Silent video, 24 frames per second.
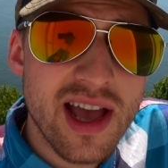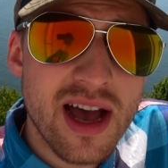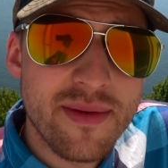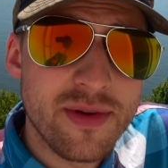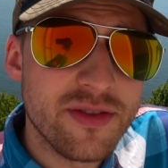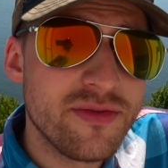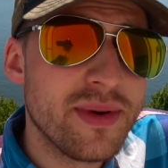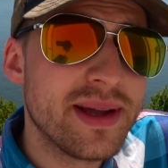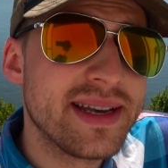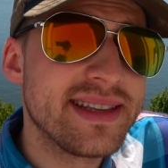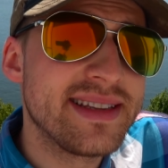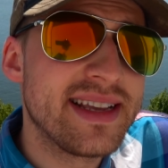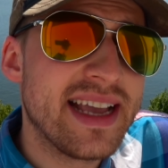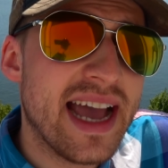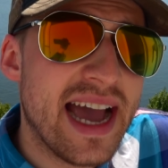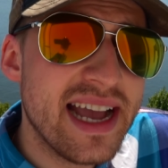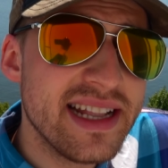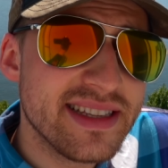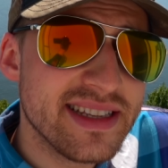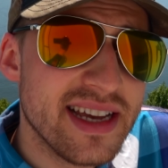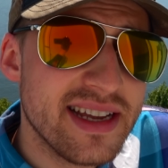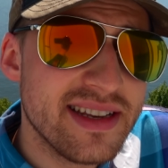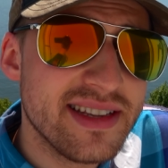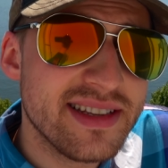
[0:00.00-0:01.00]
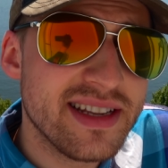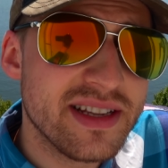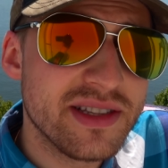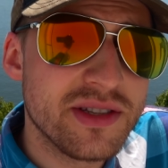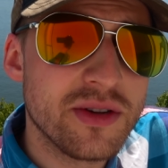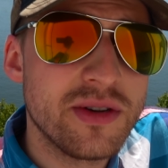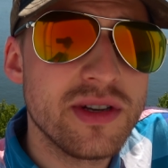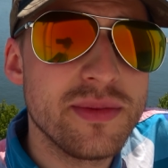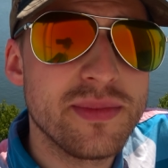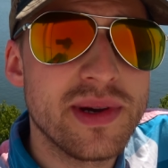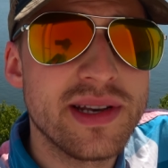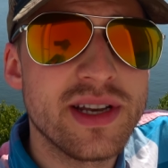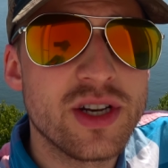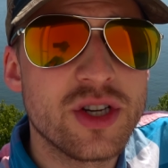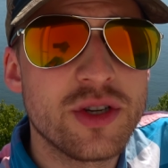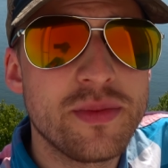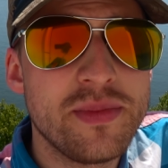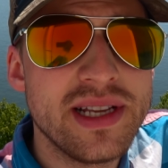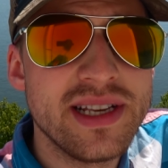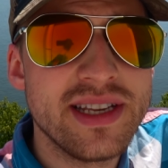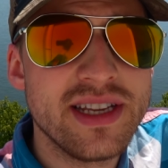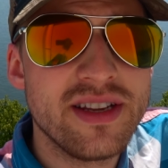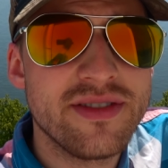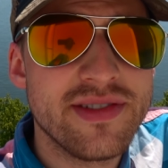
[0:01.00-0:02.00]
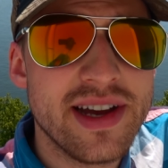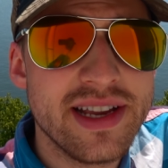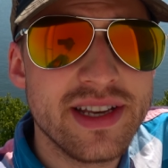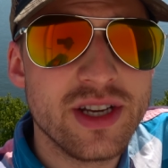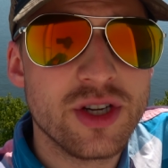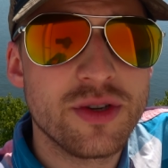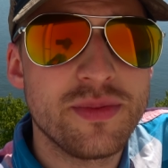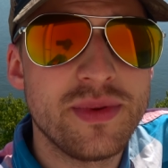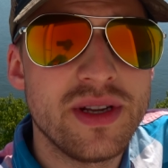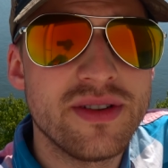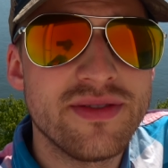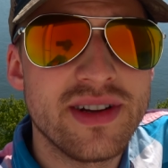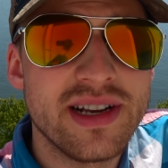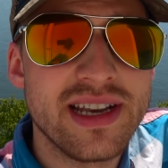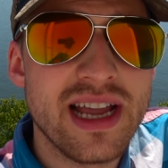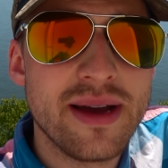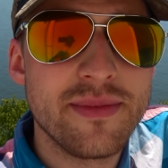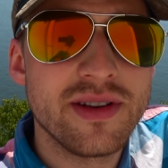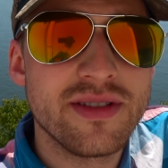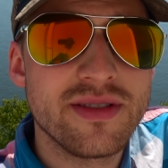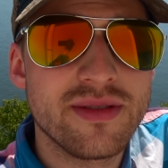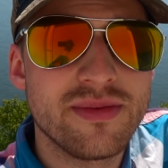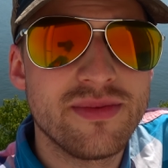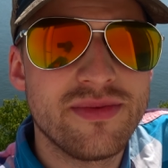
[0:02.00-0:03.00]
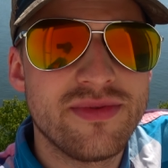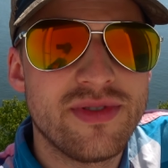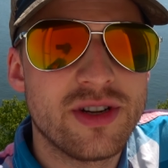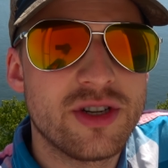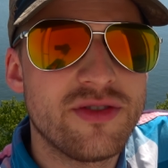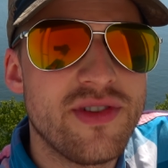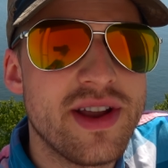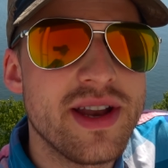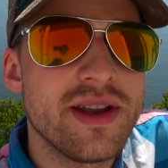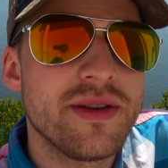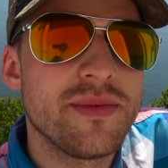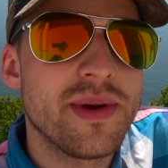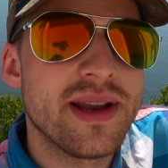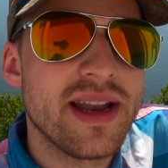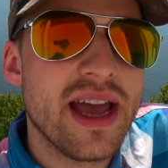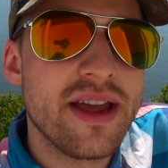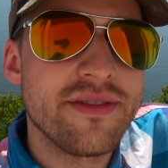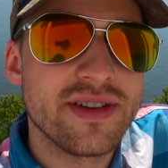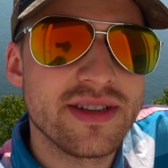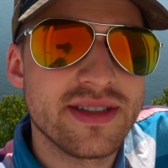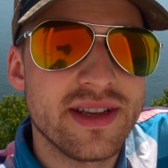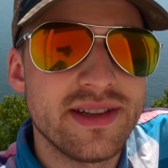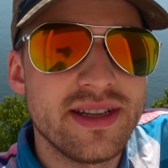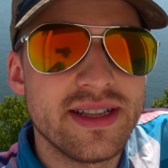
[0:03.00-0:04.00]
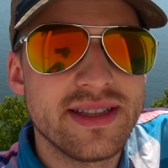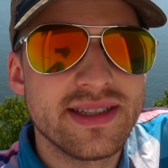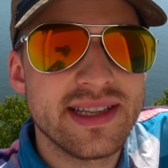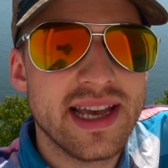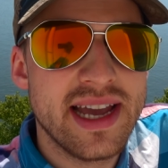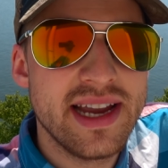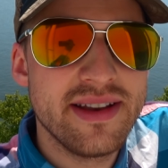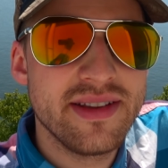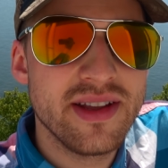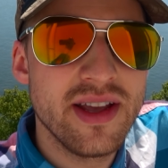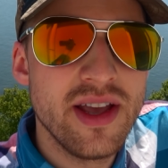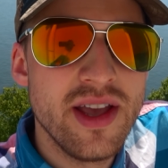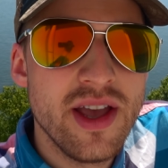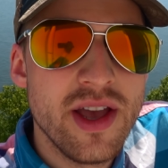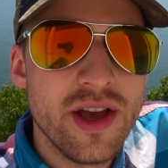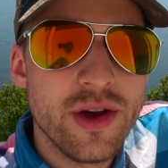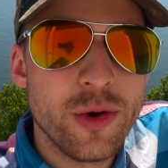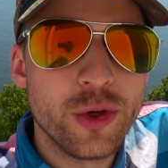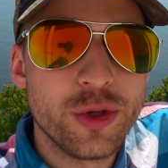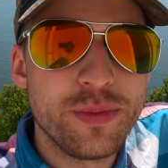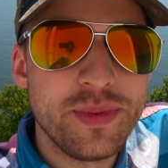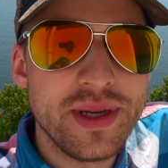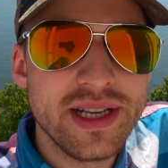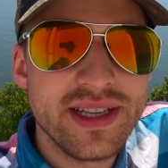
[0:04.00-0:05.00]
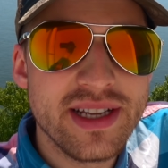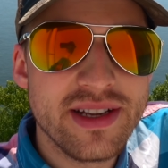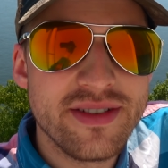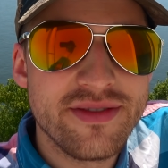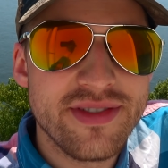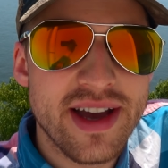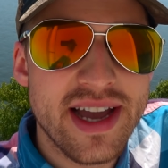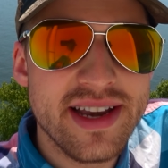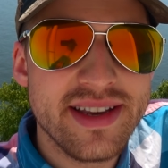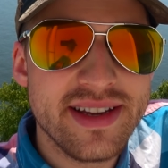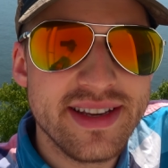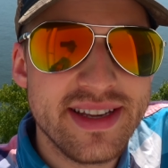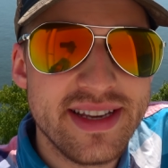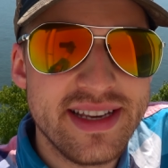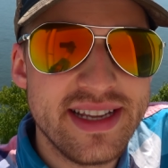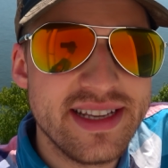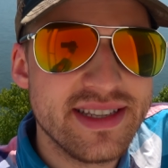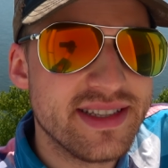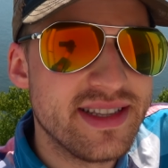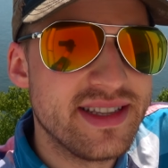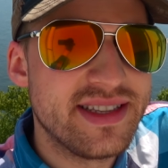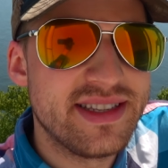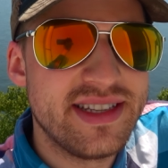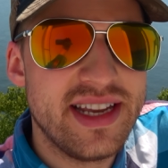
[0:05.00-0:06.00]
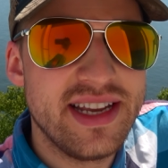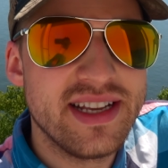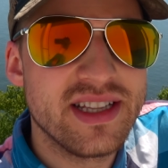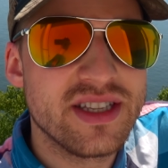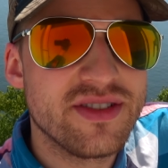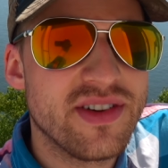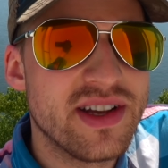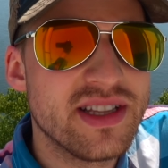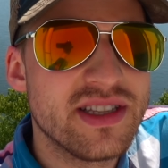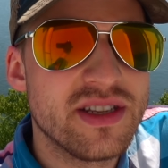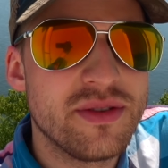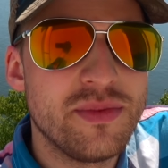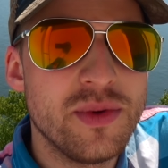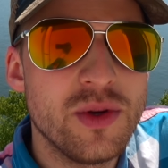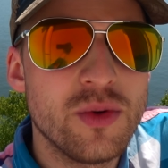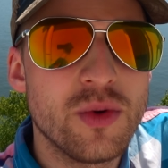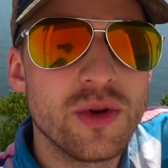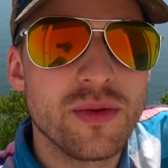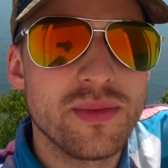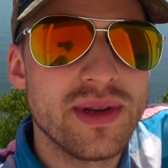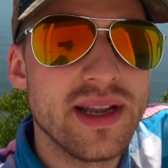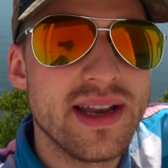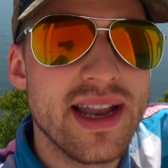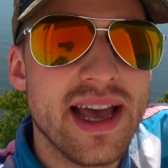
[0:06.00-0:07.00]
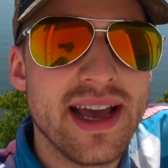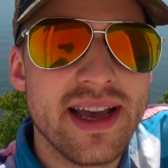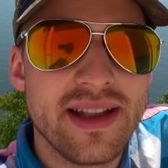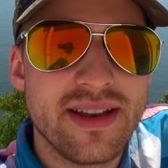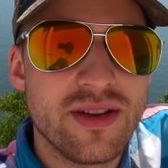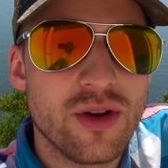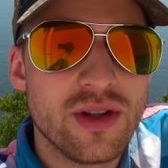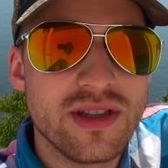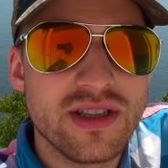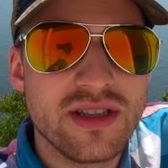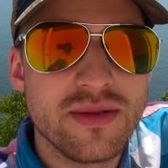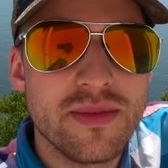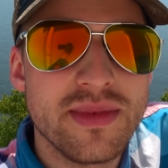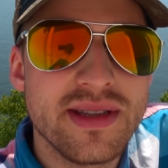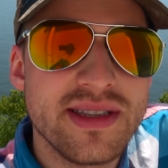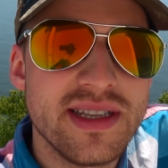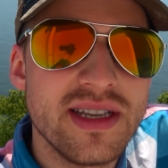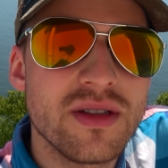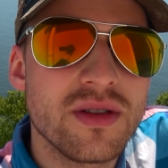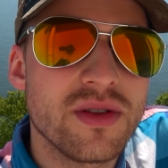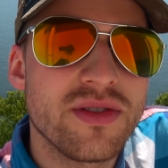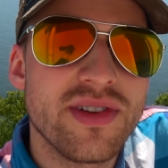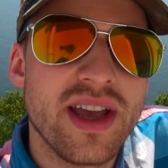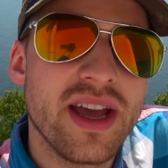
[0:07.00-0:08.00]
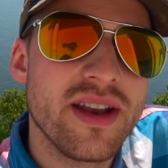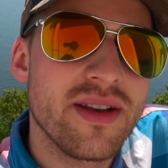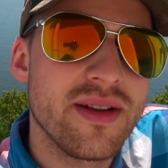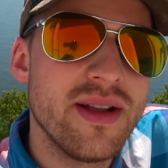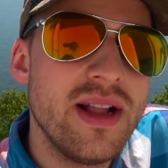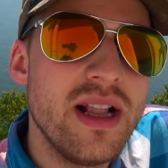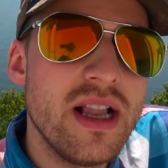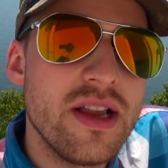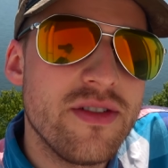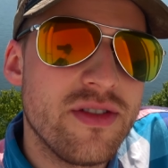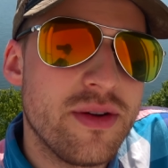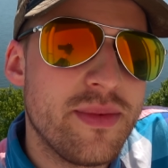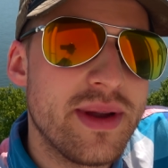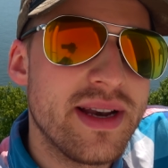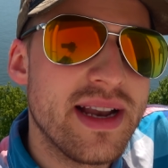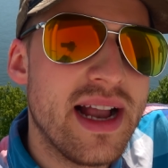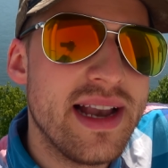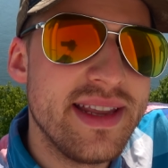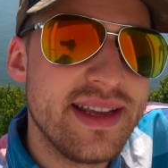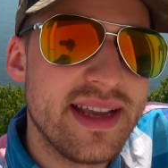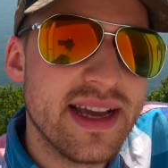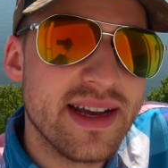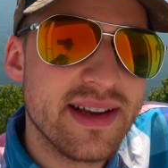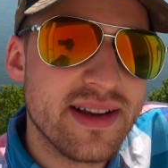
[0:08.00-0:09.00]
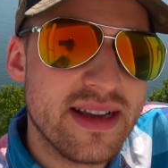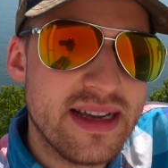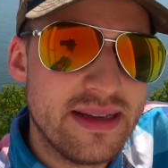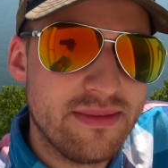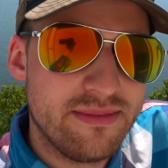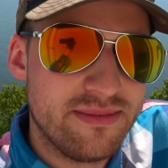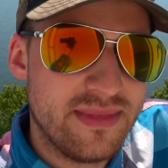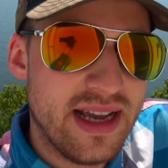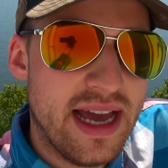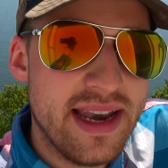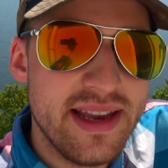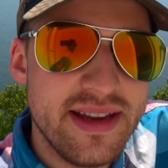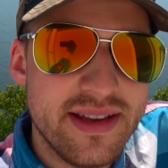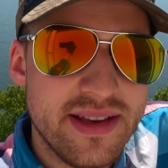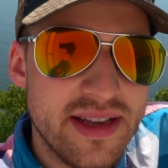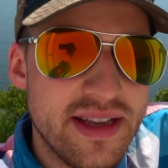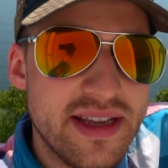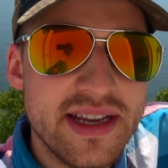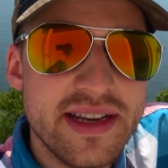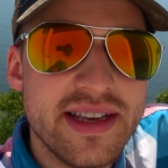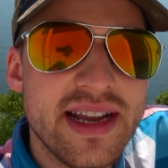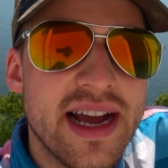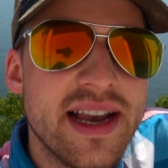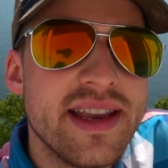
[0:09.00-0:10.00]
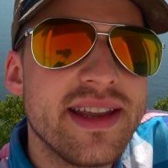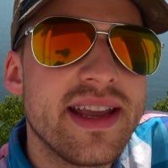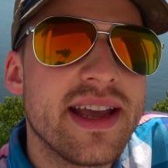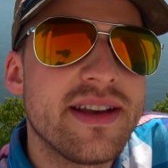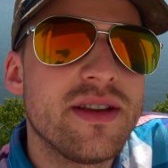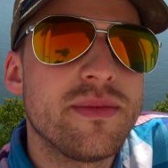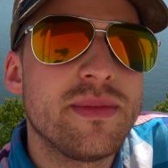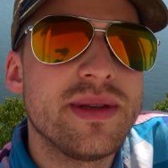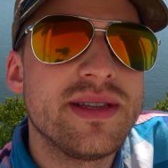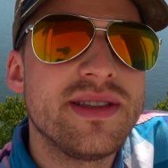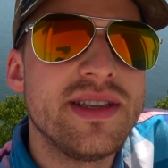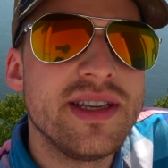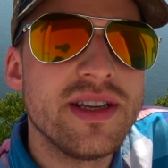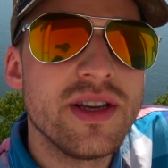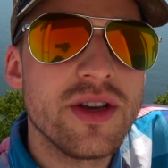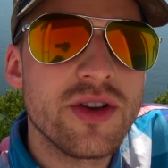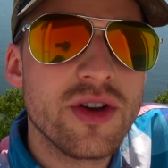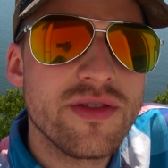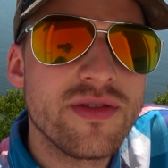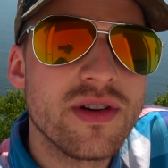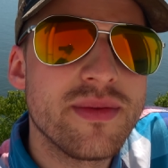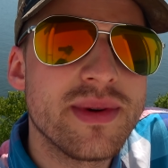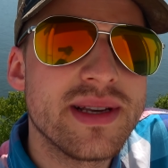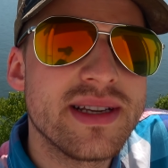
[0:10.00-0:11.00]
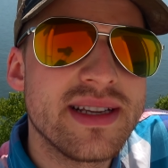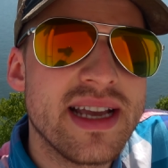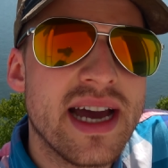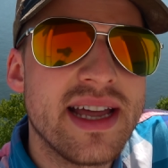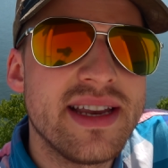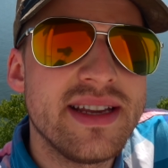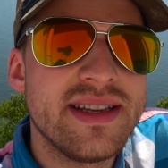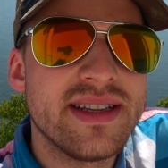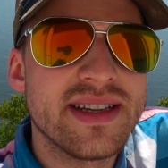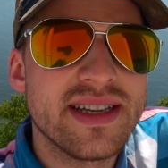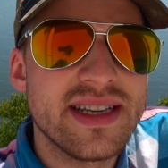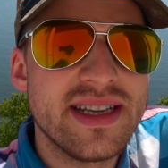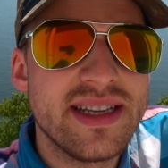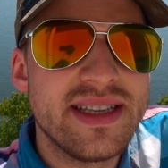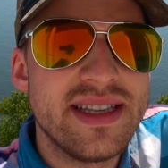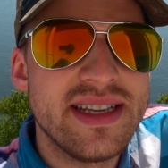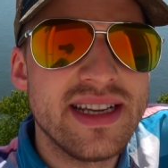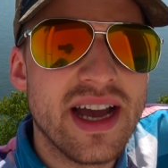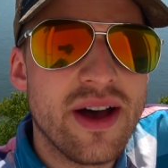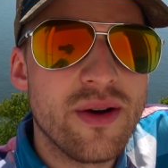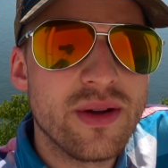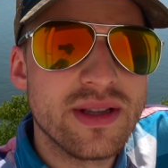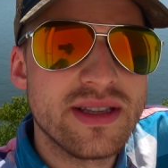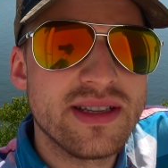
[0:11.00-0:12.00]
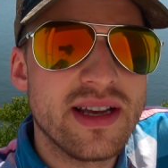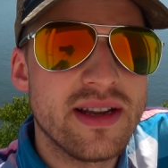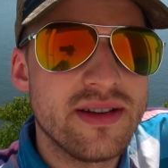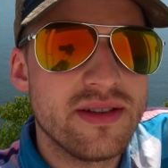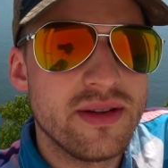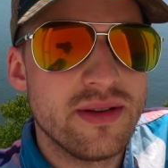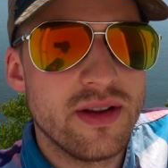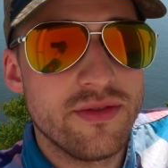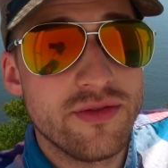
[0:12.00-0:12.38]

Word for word: Aber wenn man keins hat, dann sollte man das Spiel nicht weiterspielen, weil damit verschwendet man einfach seine Zeit und spielt dann weiter die nächsten 10, 20 Minuten, um danach ja trotzdem besiegt zu werden, weil man eigentlich gar, gar nicht den Gegner eigentlich hätte besiegen können, weil man gar nicht die richtigen Outs hatte.